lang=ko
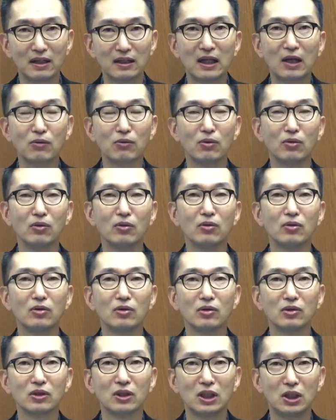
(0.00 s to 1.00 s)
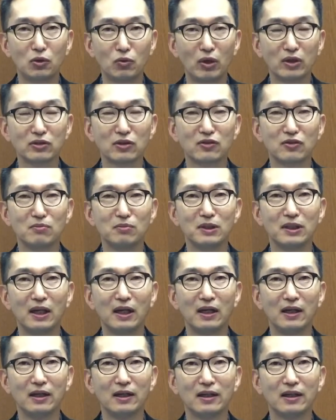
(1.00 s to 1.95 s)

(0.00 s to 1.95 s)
라고 기도하셨습니다.